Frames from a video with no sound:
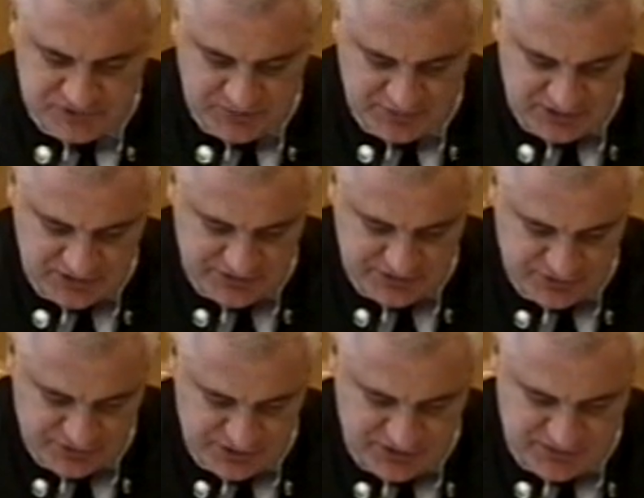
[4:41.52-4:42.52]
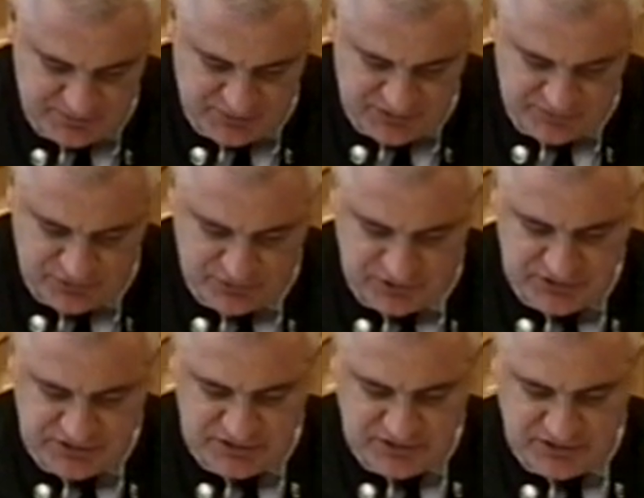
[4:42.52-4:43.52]
запретили заложникам пить воду,
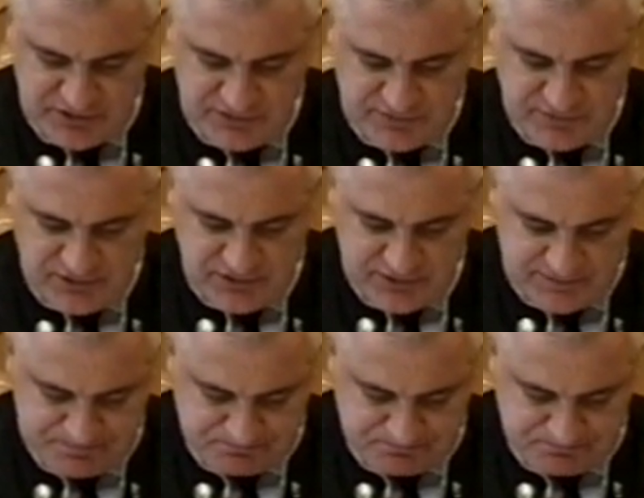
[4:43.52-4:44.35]
есть и ходить в туалет.